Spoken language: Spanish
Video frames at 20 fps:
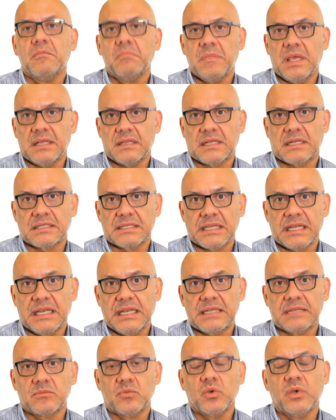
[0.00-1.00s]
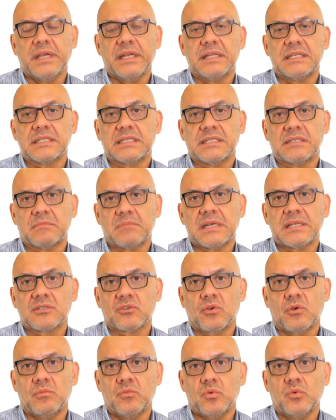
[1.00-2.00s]
mientras que en las mujeres es
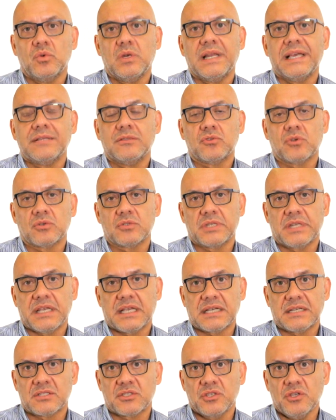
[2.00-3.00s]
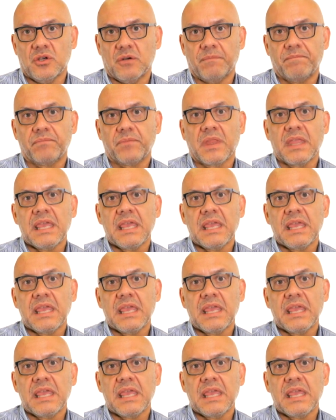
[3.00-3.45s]
más común la intoxicación.